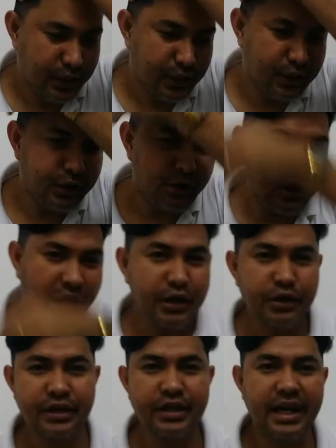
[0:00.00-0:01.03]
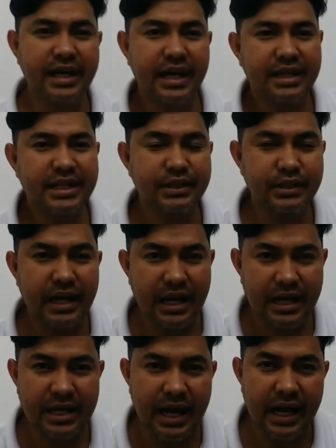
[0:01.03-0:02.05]
So, ayun, hanggang dito na
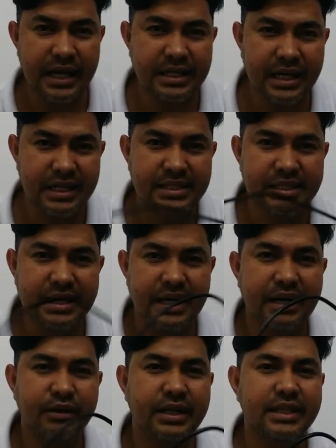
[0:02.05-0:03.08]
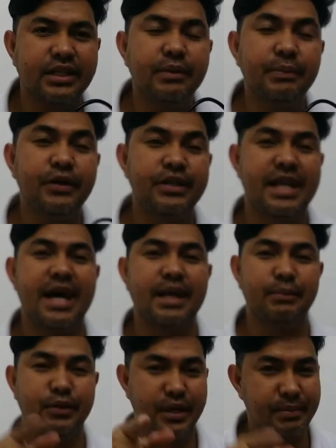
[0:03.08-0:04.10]
lang guys and uh, ulitin ko po sa
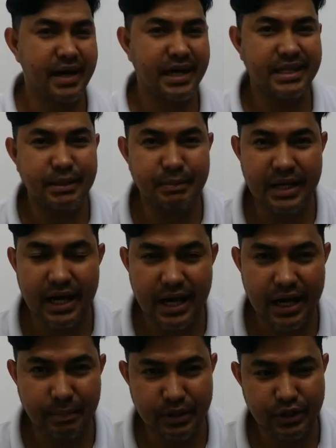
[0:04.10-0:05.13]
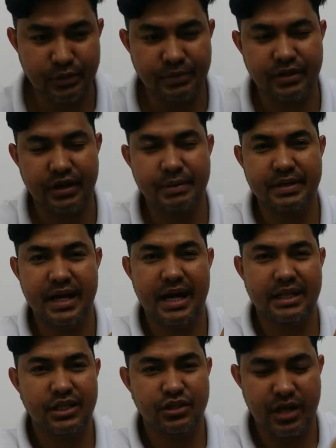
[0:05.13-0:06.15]
lahat po ng mga hindi pa nakakapag-subscribe sa
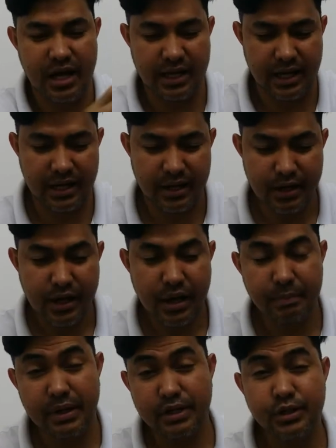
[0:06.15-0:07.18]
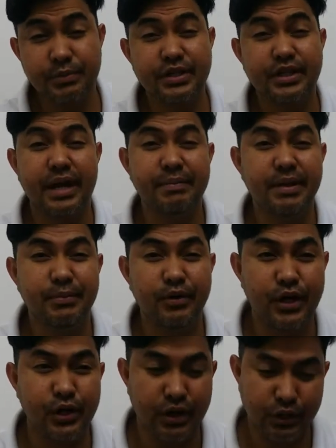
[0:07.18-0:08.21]
ating channel. Mag-subscribe na po
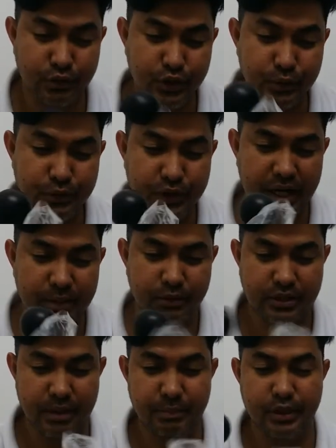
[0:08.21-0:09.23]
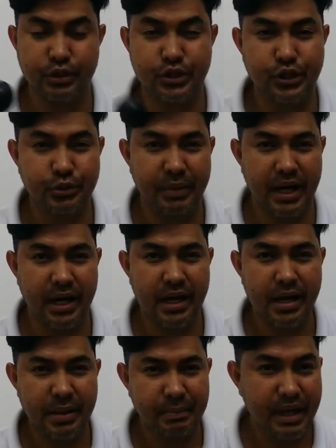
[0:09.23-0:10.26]
kayo at huwag niyo pong kalimutang pindot yung bell
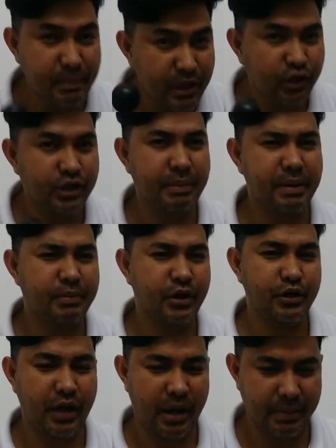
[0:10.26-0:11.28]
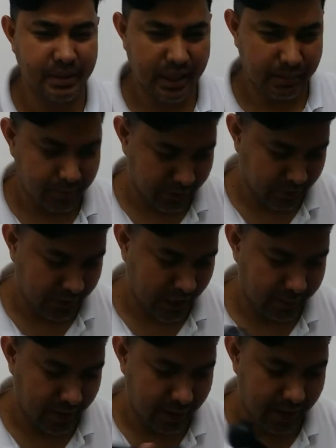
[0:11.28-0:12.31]
para ma-notify po kayo every time na meron
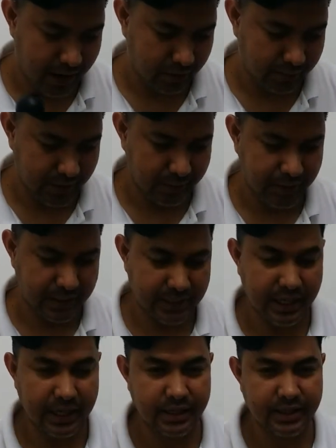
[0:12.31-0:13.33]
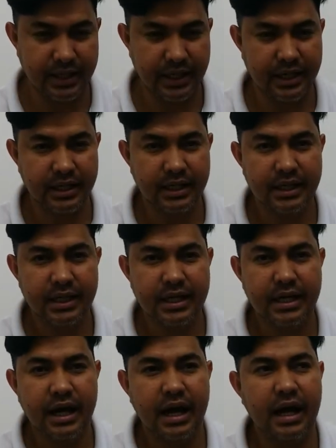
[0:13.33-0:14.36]
tayong mga bagong palabas. And uh,
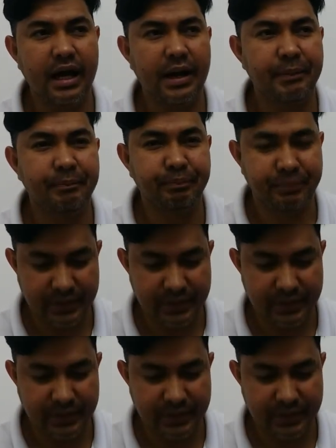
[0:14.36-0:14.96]
um,